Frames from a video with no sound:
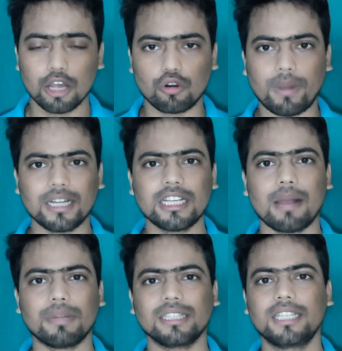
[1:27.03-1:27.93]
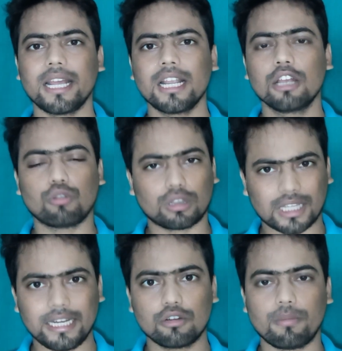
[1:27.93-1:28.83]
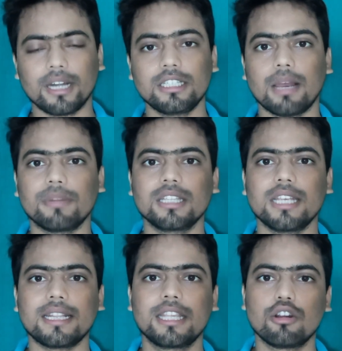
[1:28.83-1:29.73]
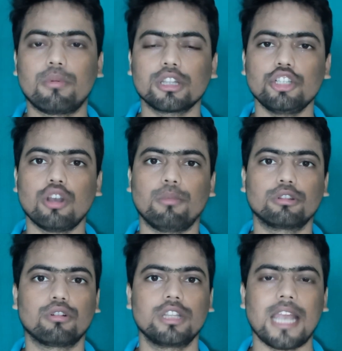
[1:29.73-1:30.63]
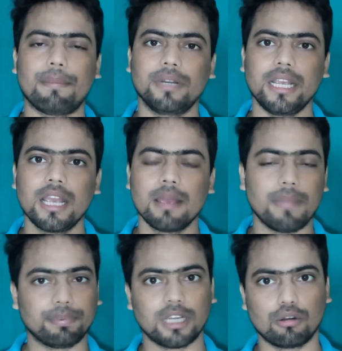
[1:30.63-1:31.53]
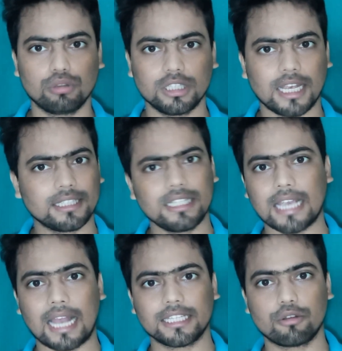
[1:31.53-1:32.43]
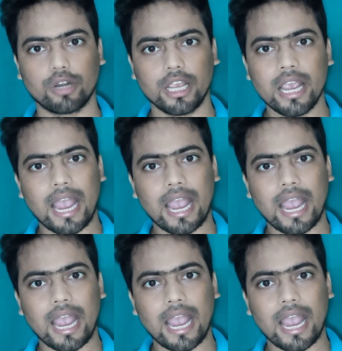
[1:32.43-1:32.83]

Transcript: রোমান সাম্রাজ্যের তৎকালীন রোমান সাম্রাজ্যের তীরবর্তী সমুদ্র দিয়ে আপনি ব্যবসা করতে যাচ্ছেন জাহাজে করে